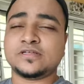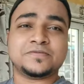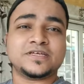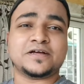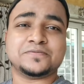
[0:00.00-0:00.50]

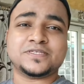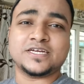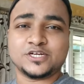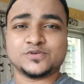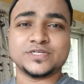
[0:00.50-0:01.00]
तब तक आपसे
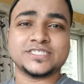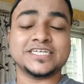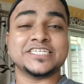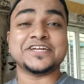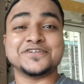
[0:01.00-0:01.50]
एक रिक्वेस्ट
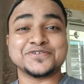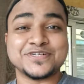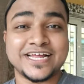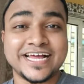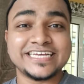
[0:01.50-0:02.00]
है चैनल
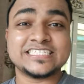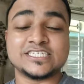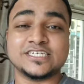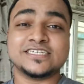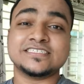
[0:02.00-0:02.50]
को लाइक
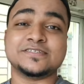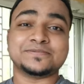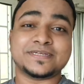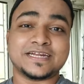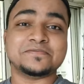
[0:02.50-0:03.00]
शेयर
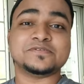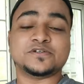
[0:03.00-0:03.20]
सब्सक्राइब